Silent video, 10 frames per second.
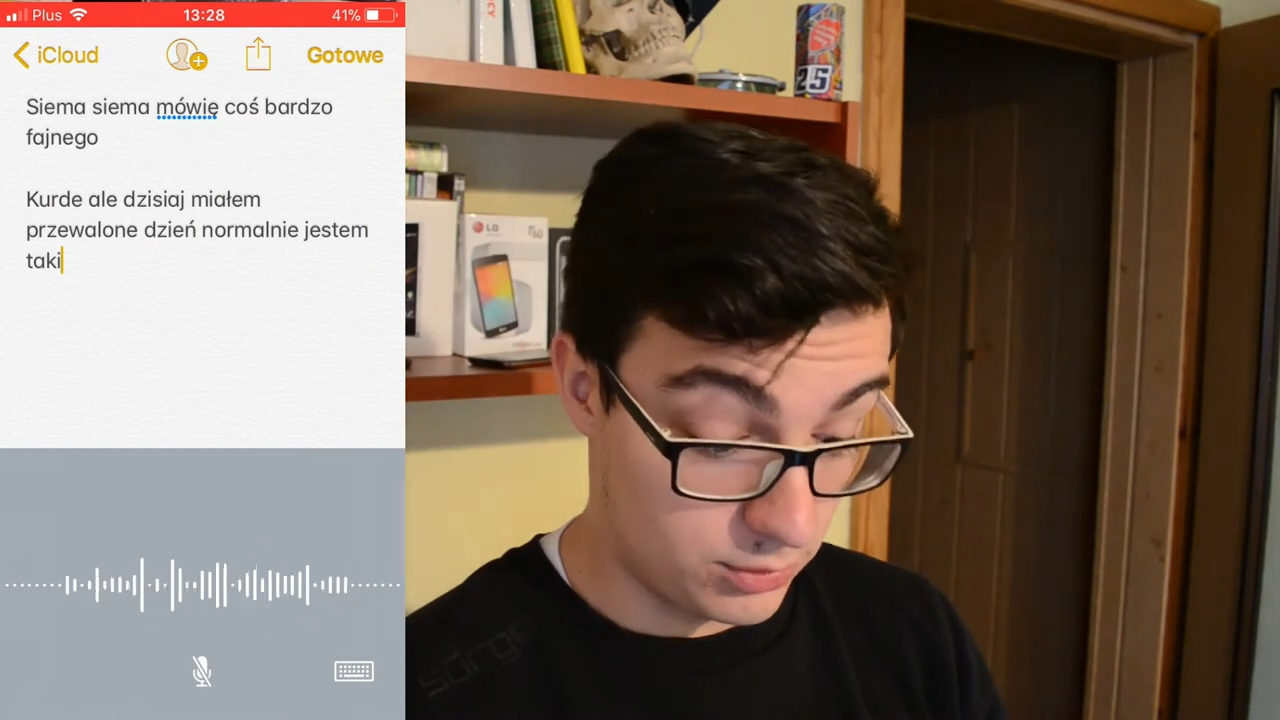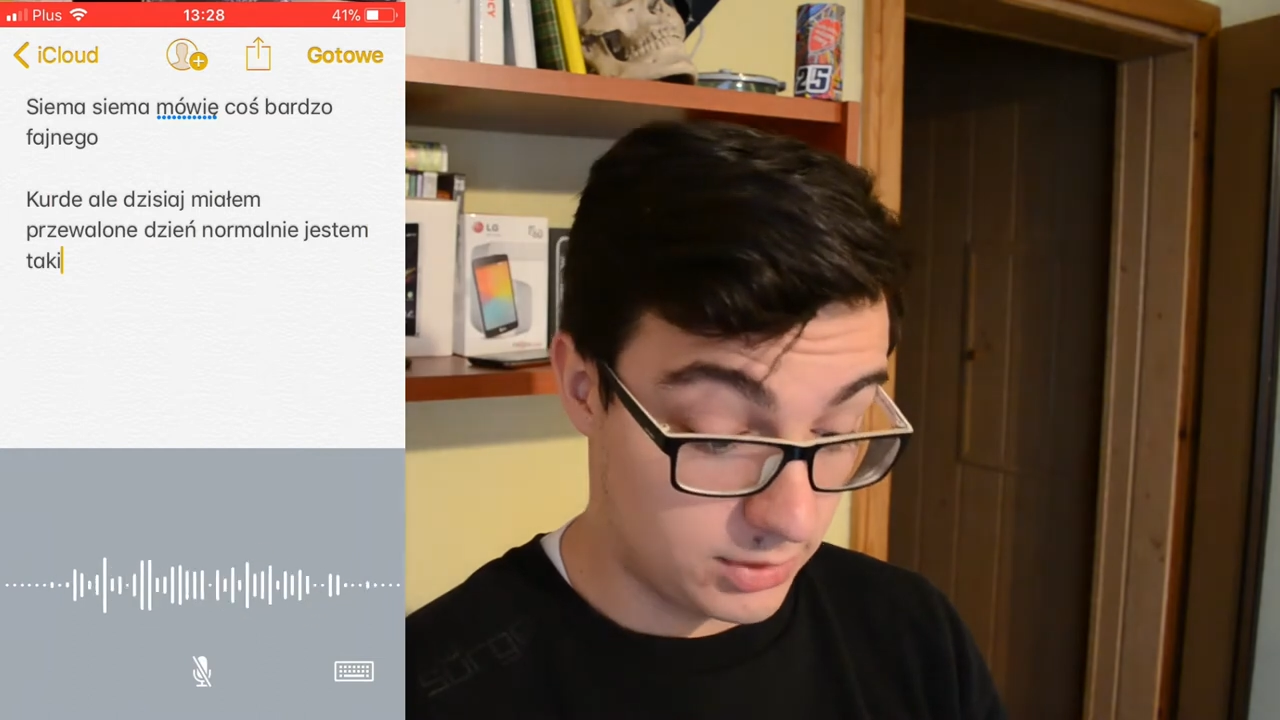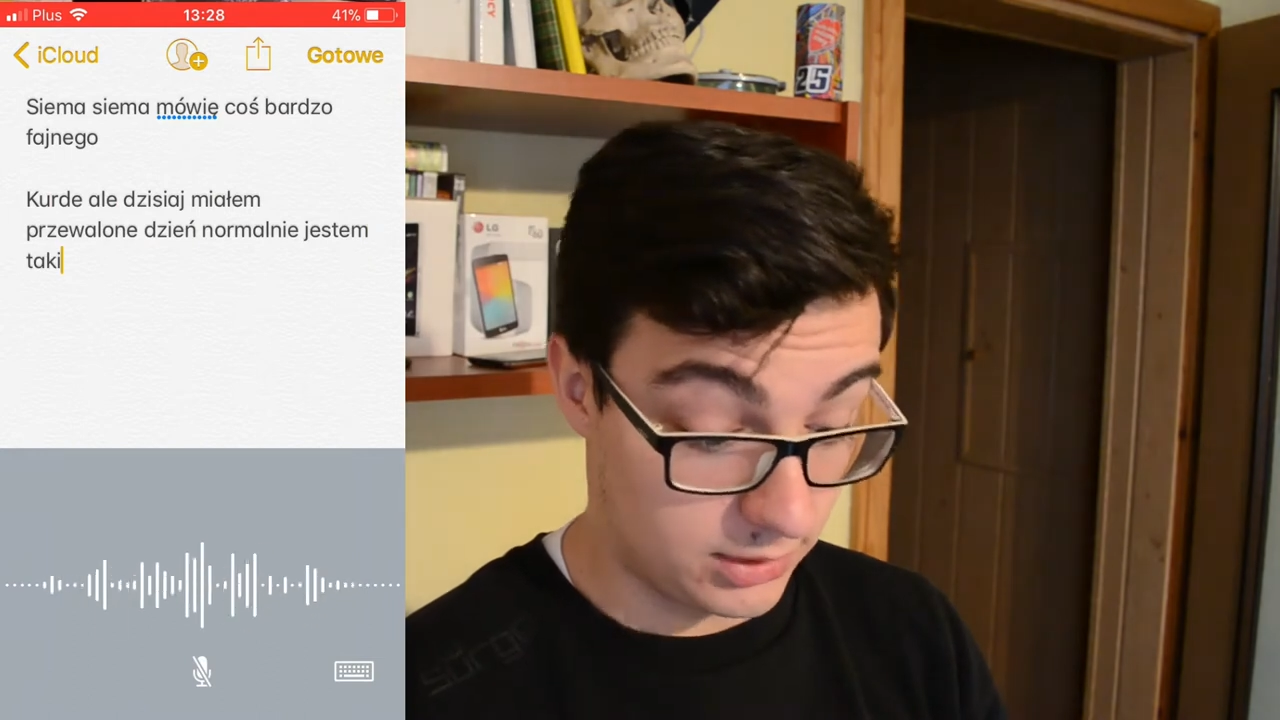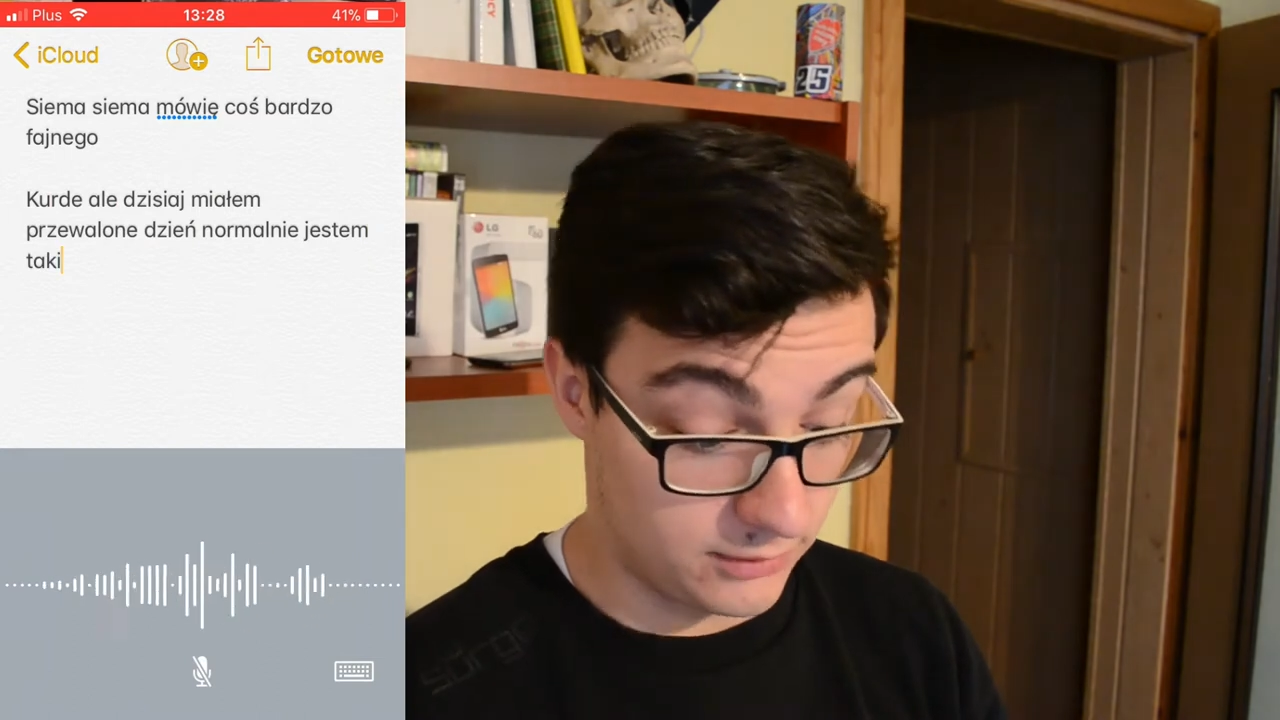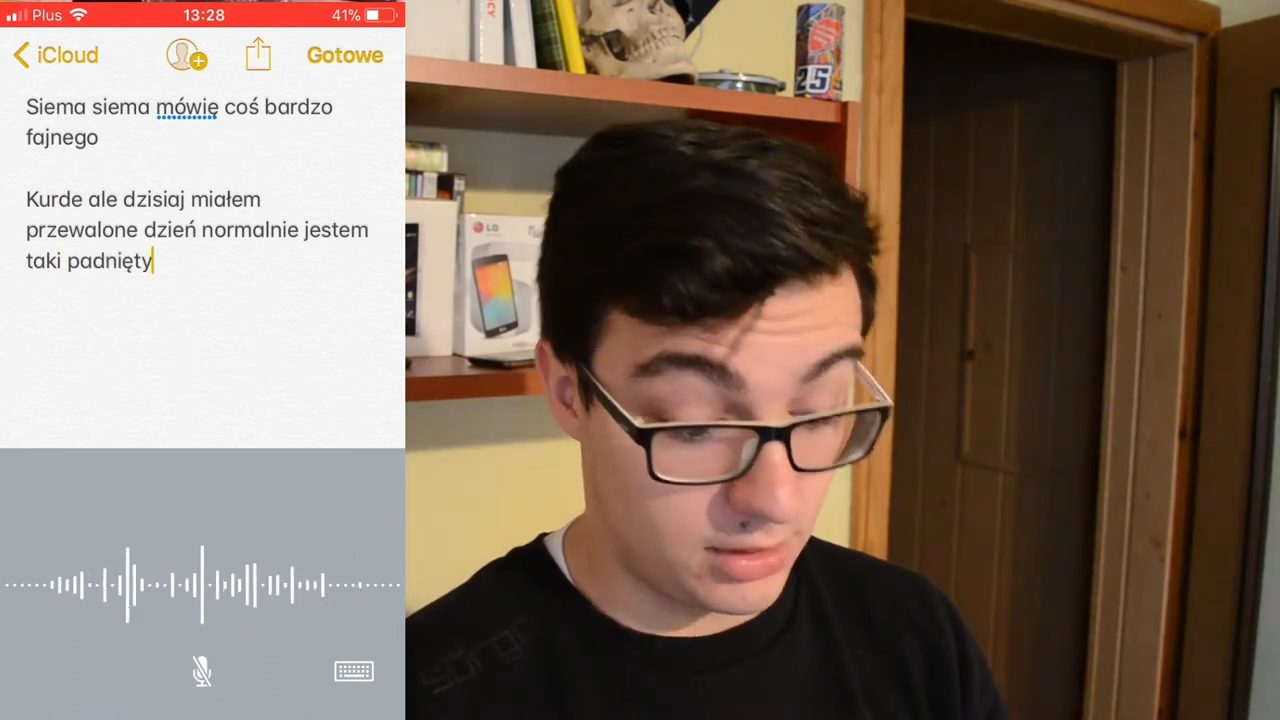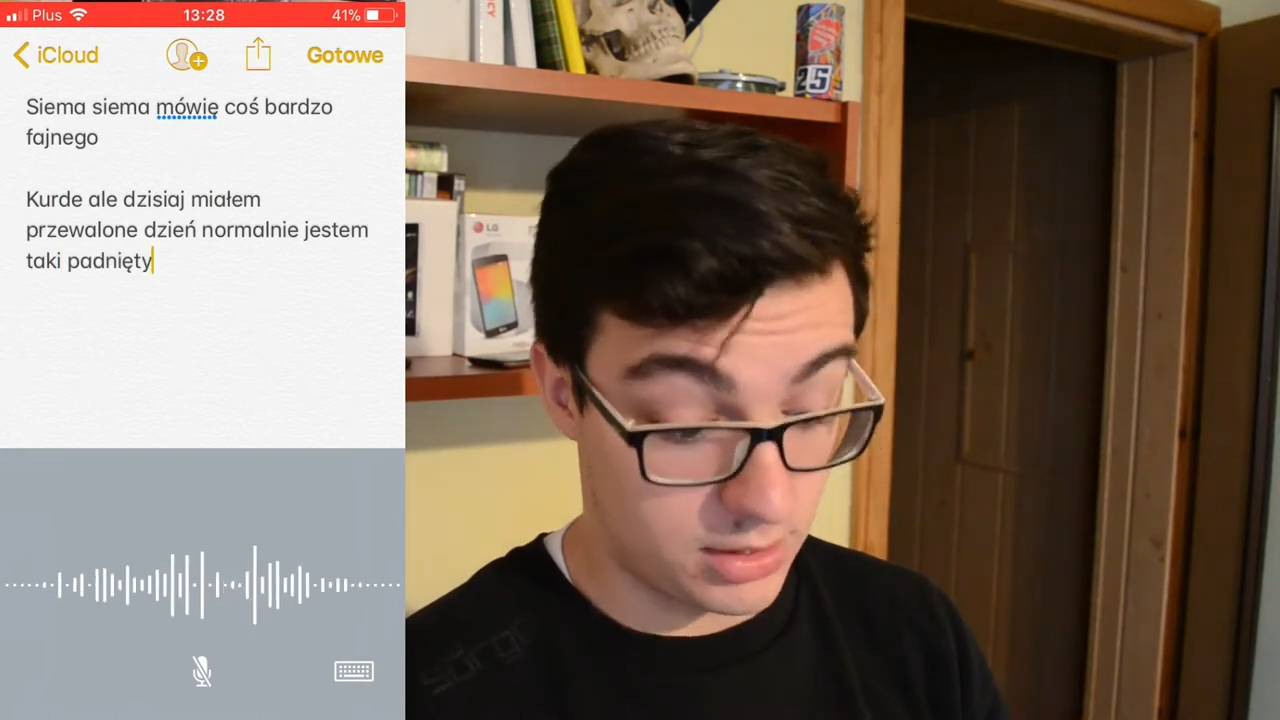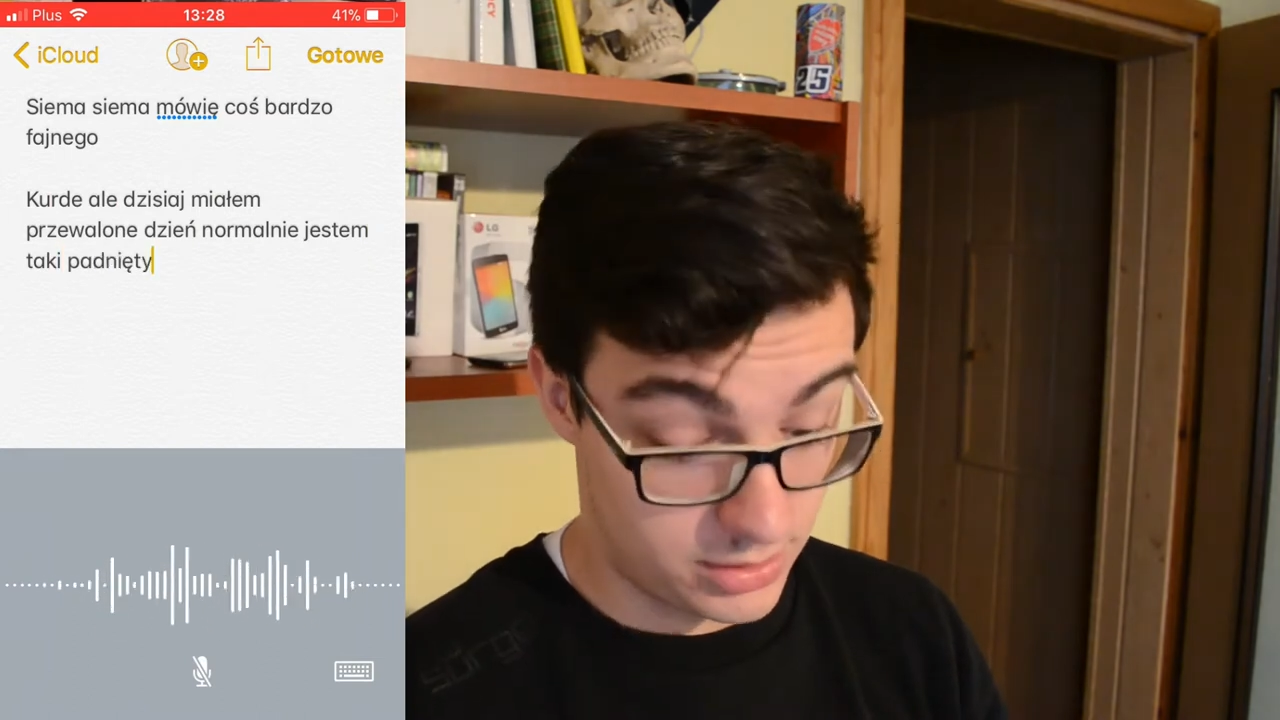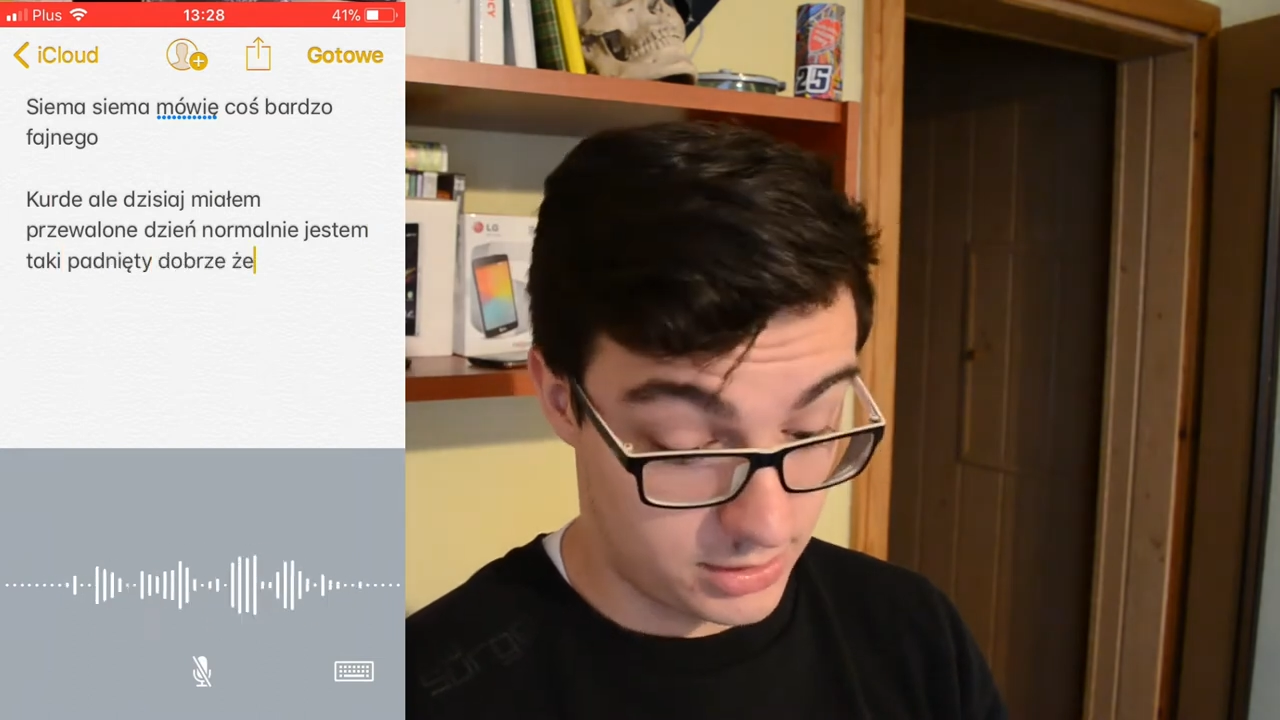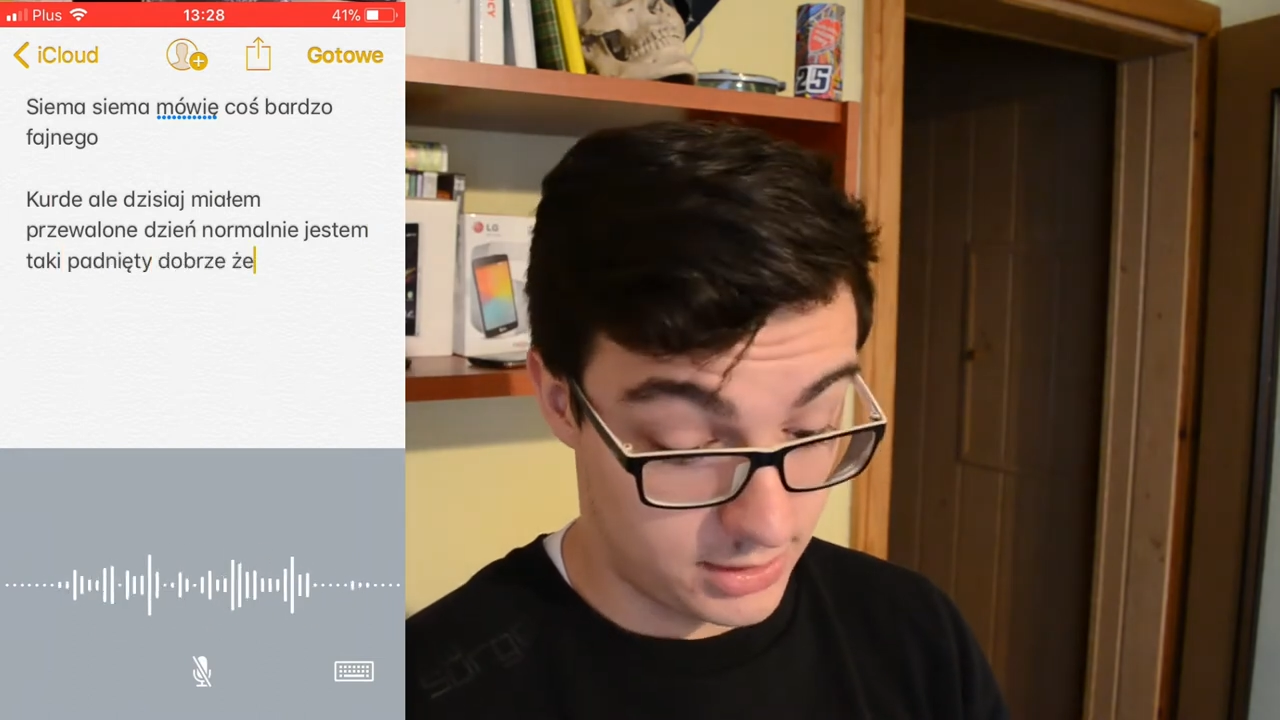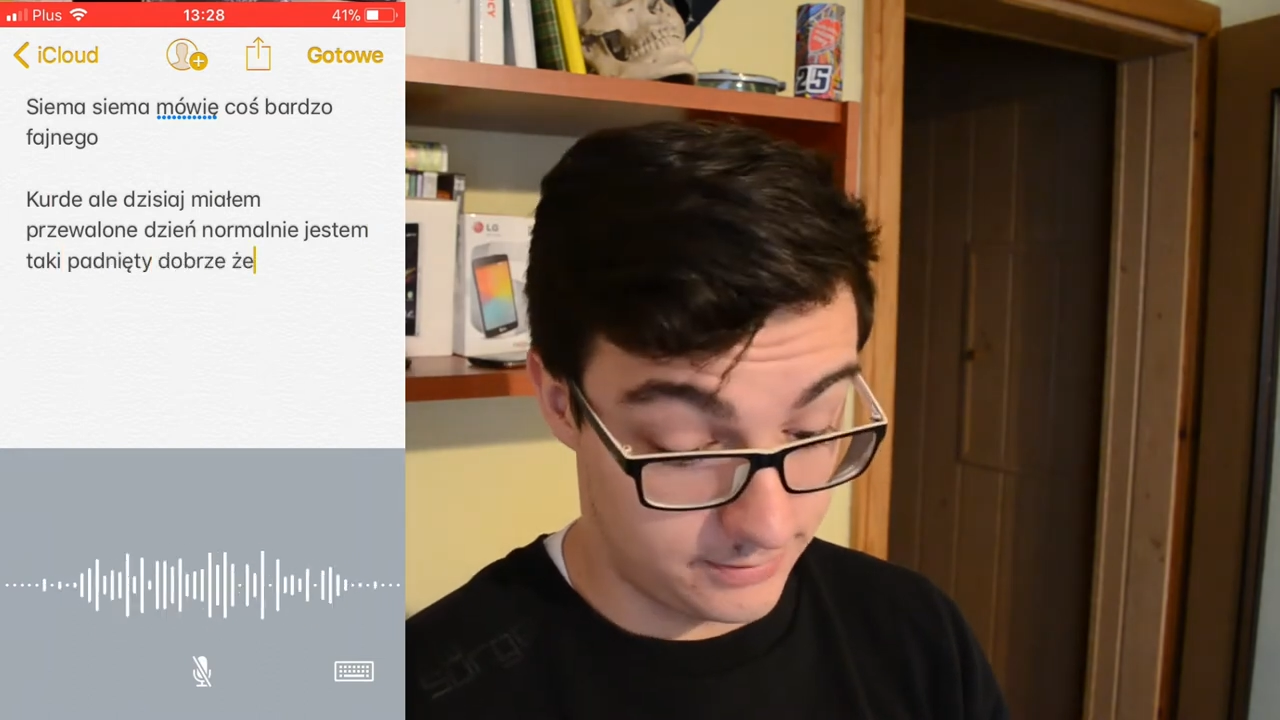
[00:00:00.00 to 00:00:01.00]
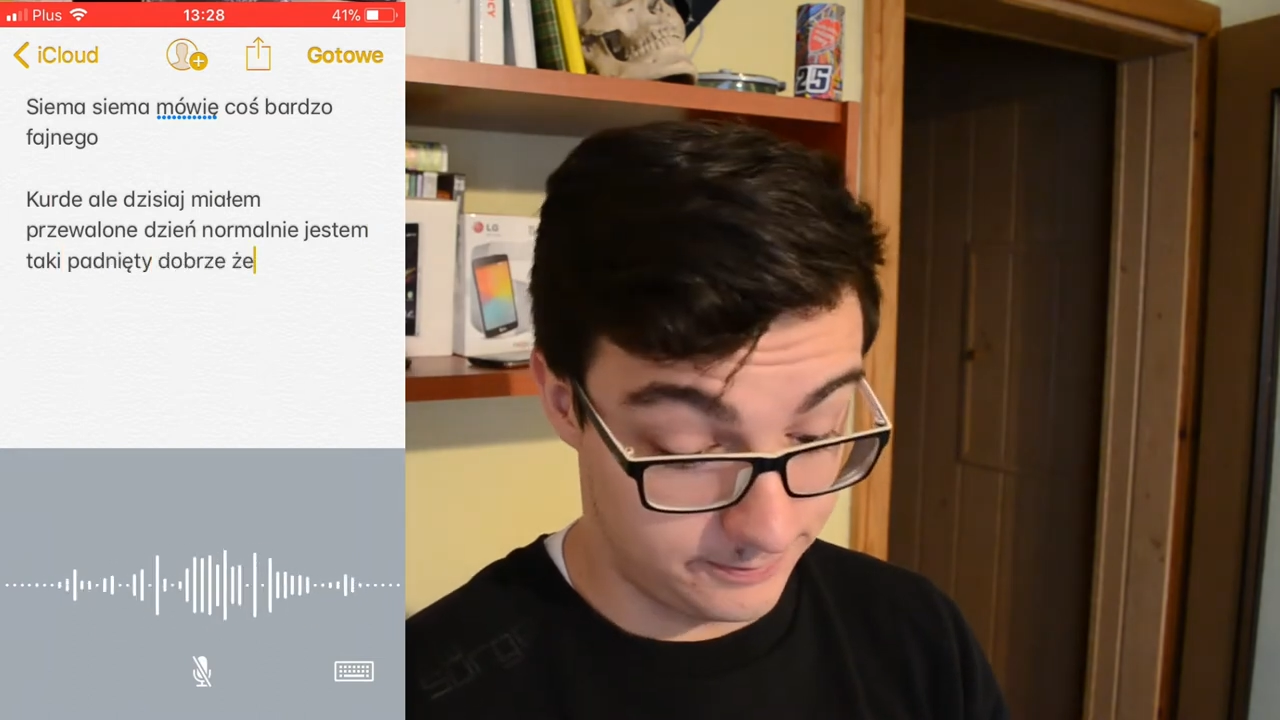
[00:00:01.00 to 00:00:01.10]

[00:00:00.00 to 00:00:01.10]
uratowała życie.